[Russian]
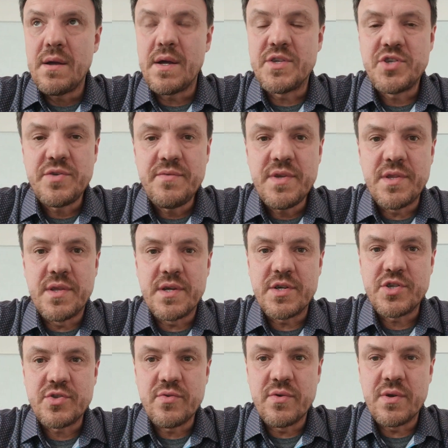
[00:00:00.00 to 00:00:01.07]
Очевидно,
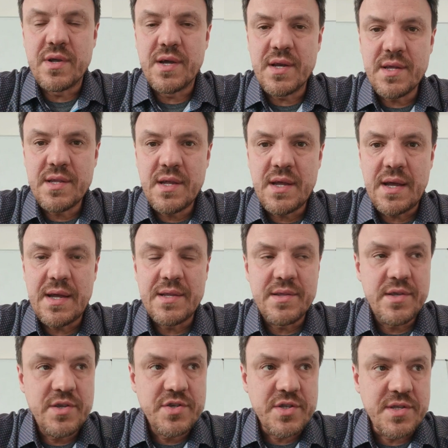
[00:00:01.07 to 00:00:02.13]
что города
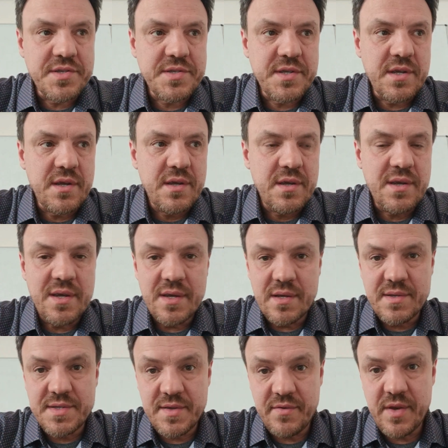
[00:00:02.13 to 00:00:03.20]
античности и
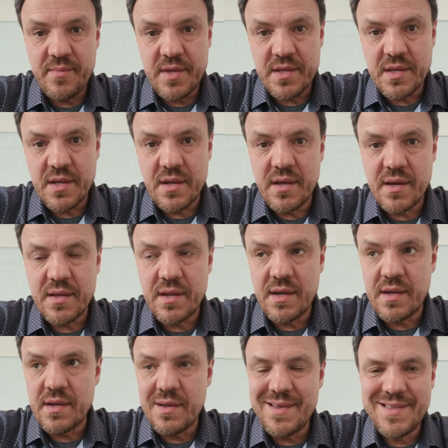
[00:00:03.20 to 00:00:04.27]
современные
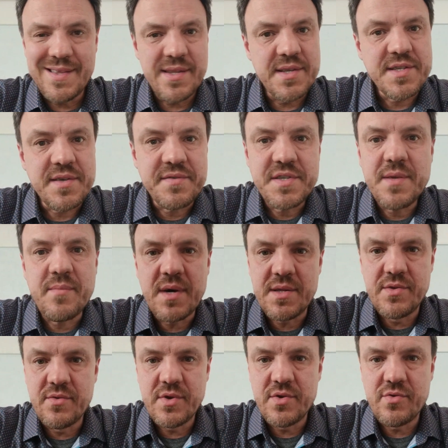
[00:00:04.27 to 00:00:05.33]
города – это не совсем
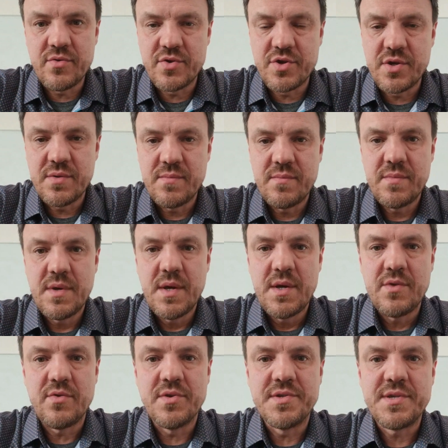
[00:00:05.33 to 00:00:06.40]
одно и то же.
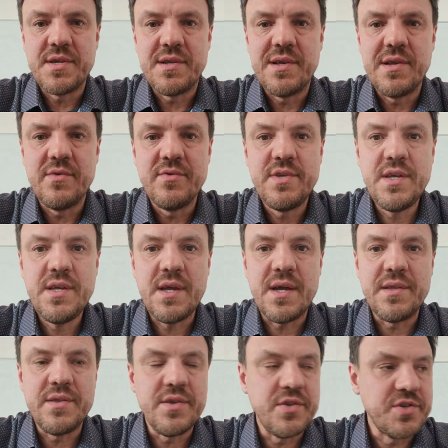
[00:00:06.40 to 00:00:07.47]
То есть для людей
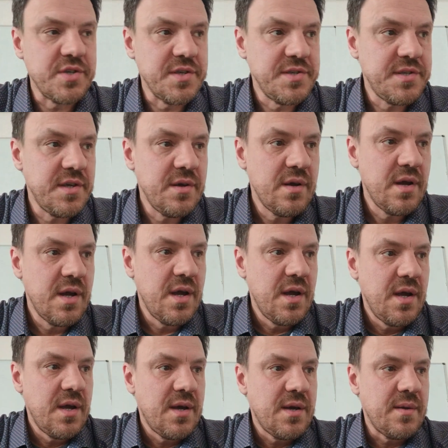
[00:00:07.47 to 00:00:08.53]
античности
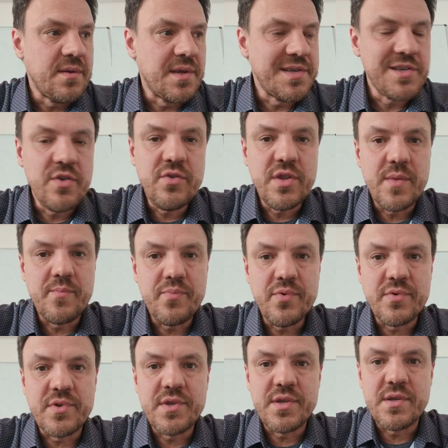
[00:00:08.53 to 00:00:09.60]
населенный
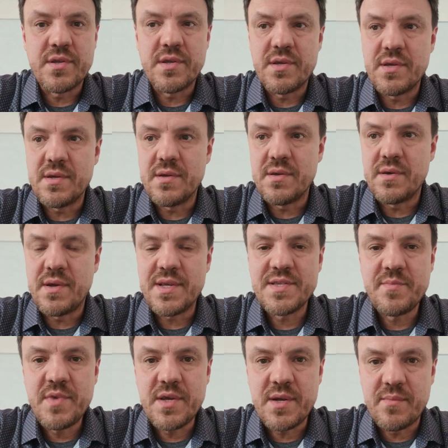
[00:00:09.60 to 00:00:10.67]
пункт э,
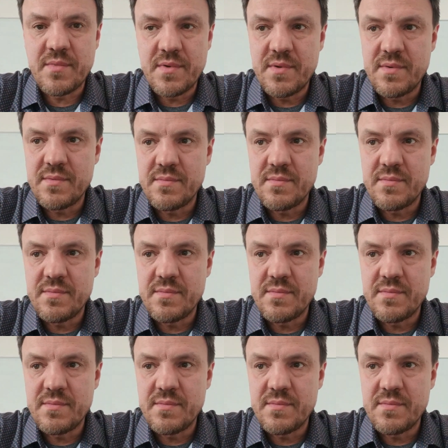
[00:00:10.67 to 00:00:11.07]
размером,